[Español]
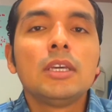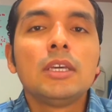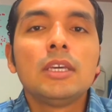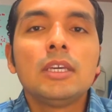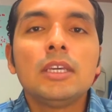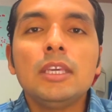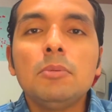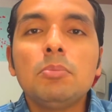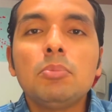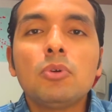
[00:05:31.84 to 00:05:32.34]

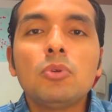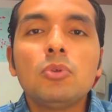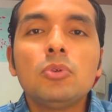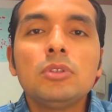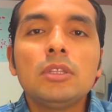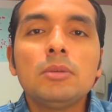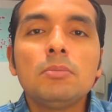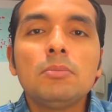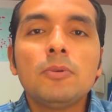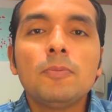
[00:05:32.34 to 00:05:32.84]
Y por
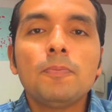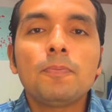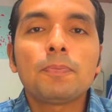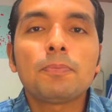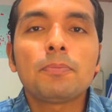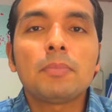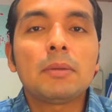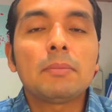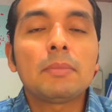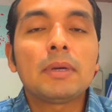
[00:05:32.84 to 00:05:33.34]
último,
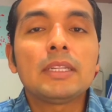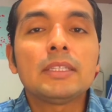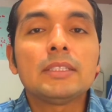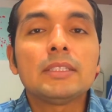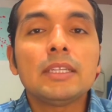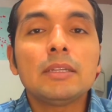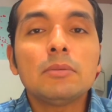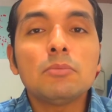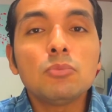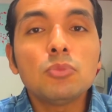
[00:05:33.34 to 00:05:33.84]

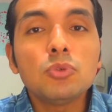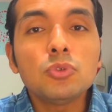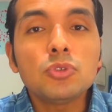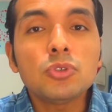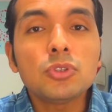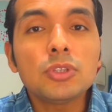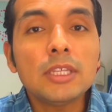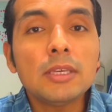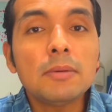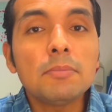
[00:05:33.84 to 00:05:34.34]
permanecer mucho
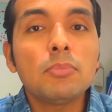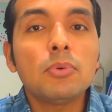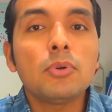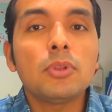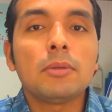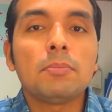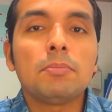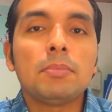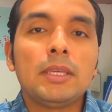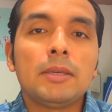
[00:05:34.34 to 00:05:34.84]
tiempo
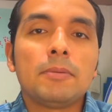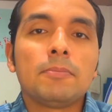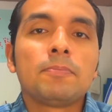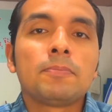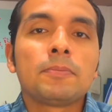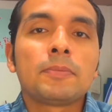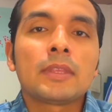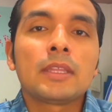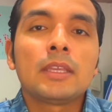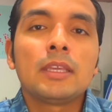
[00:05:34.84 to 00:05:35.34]
de pie
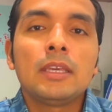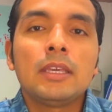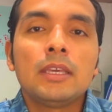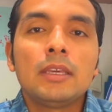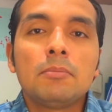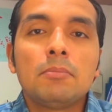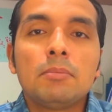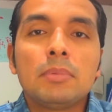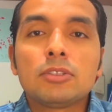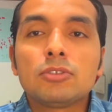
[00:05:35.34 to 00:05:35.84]

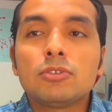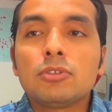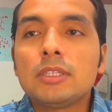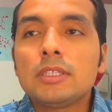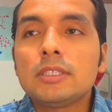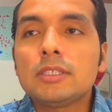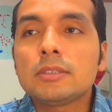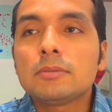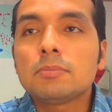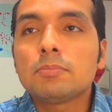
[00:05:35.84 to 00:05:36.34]

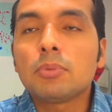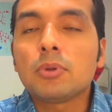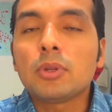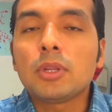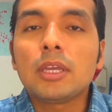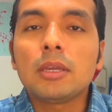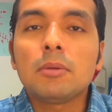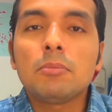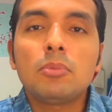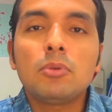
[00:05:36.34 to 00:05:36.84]
personas, por
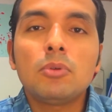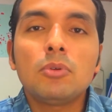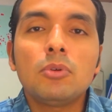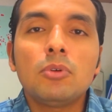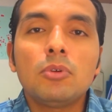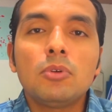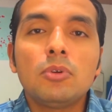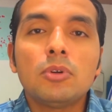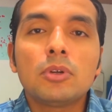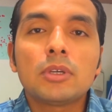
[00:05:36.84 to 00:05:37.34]

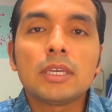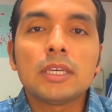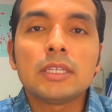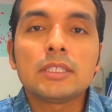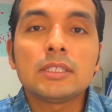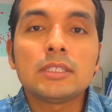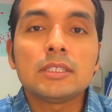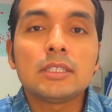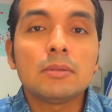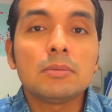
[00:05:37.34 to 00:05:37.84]
ejemplo, que
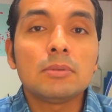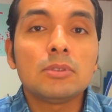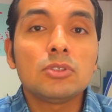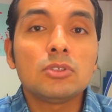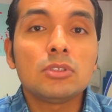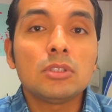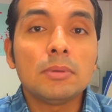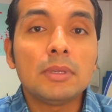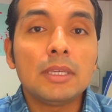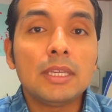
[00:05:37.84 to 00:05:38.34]
hacen servicios
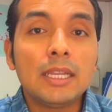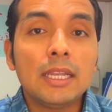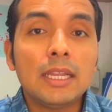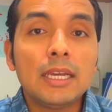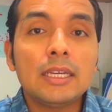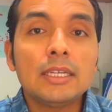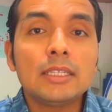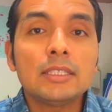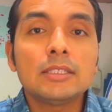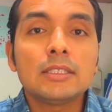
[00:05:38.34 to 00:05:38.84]
de
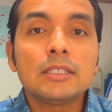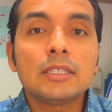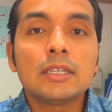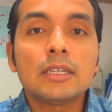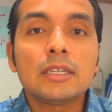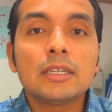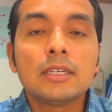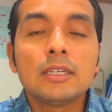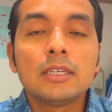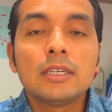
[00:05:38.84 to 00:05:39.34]

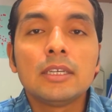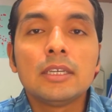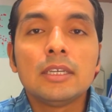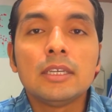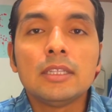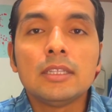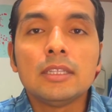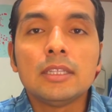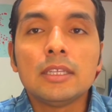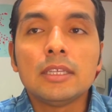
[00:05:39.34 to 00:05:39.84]
vigilancia,
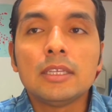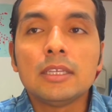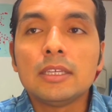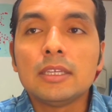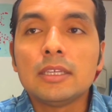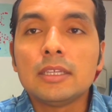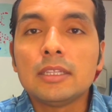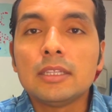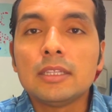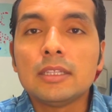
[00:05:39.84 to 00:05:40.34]

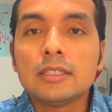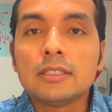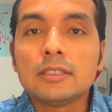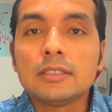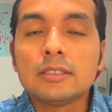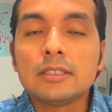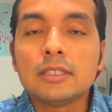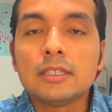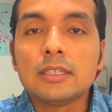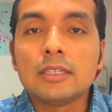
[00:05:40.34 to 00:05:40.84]
de
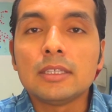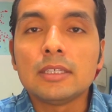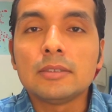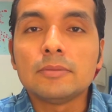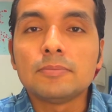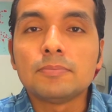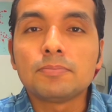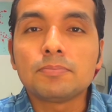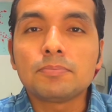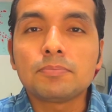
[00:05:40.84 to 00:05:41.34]
este
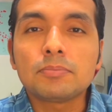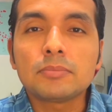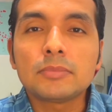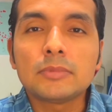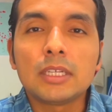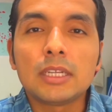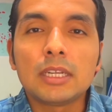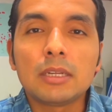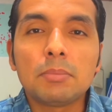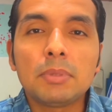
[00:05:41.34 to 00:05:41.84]

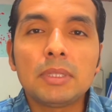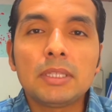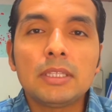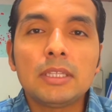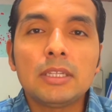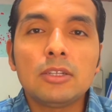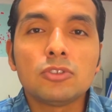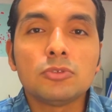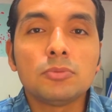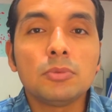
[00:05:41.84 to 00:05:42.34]
de repente
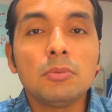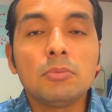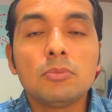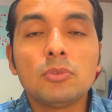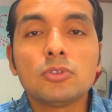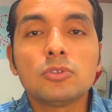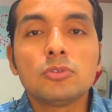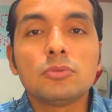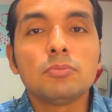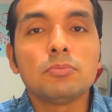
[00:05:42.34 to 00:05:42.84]
los
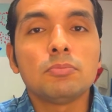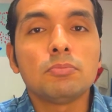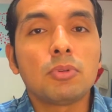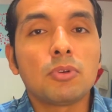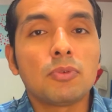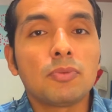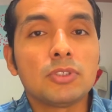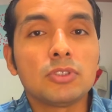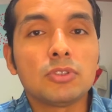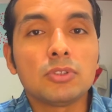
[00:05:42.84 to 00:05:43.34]
mismos
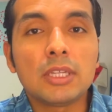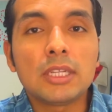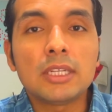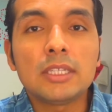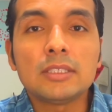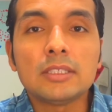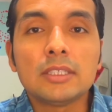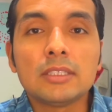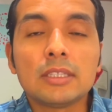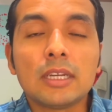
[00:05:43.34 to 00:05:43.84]

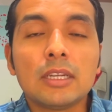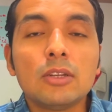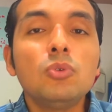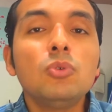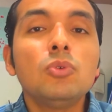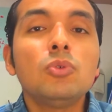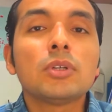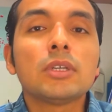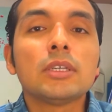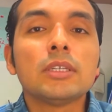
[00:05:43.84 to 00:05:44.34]
profesionales de
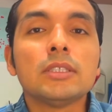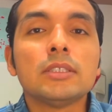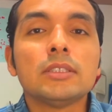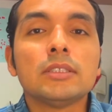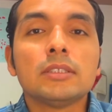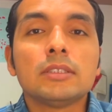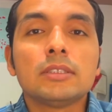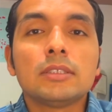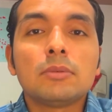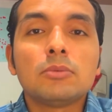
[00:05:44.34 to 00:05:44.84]
salud que
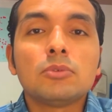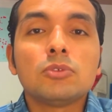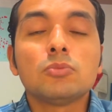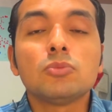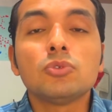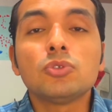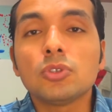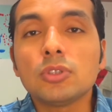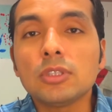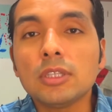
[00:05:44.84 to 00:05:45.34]
estamos
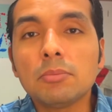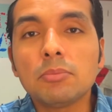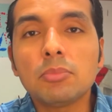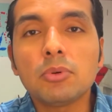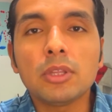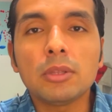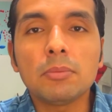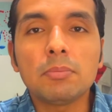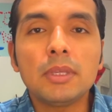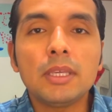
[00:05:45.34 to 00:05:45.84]
mucho tiempo
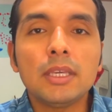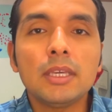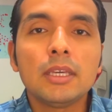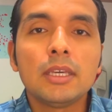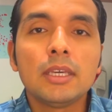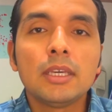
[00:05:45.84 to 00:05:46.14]
de pie